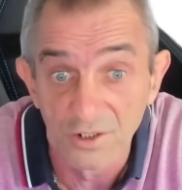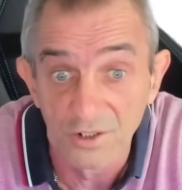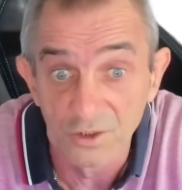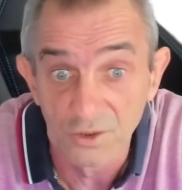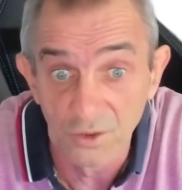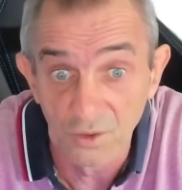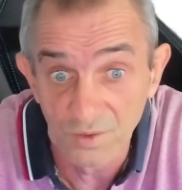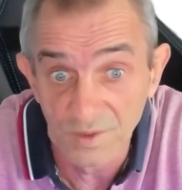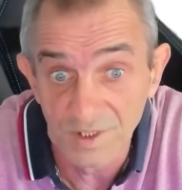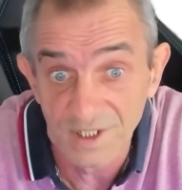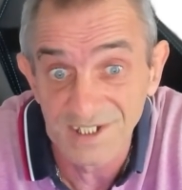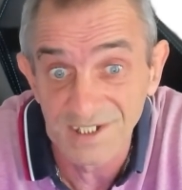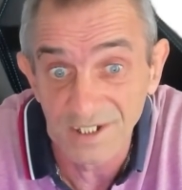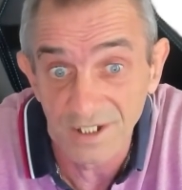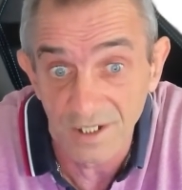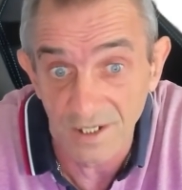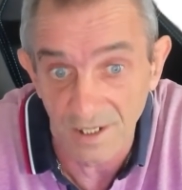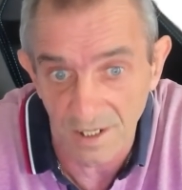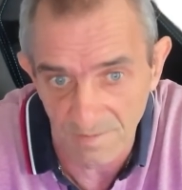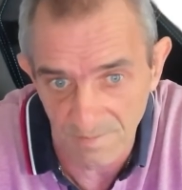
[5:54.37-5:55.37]
Donc
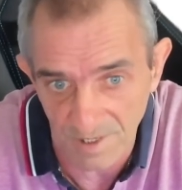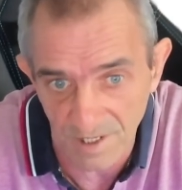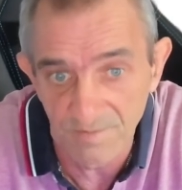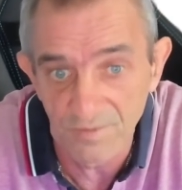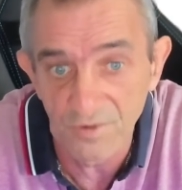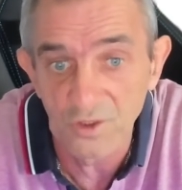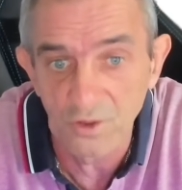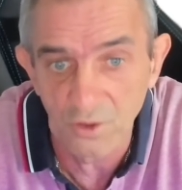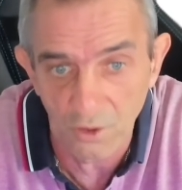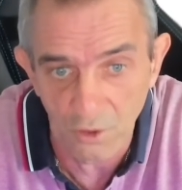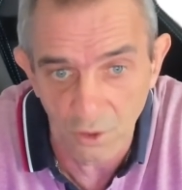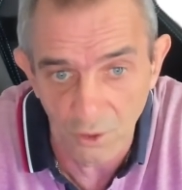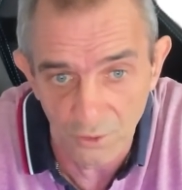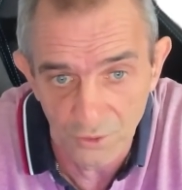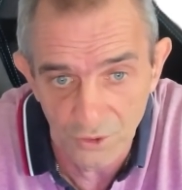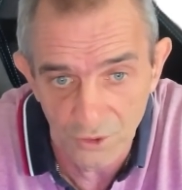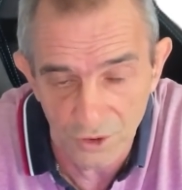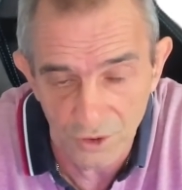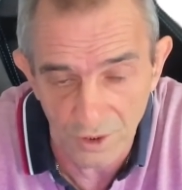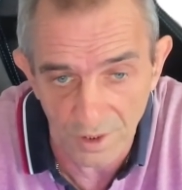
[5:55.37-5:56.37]
c'est quand même
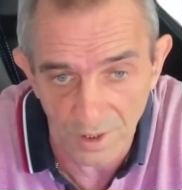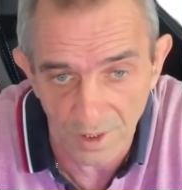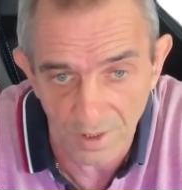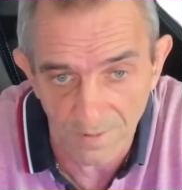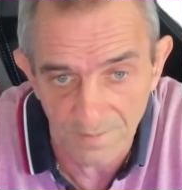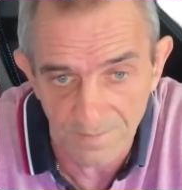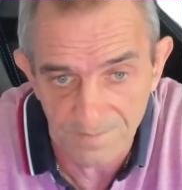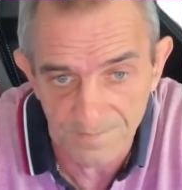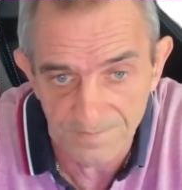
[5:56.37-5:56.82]
conducteur.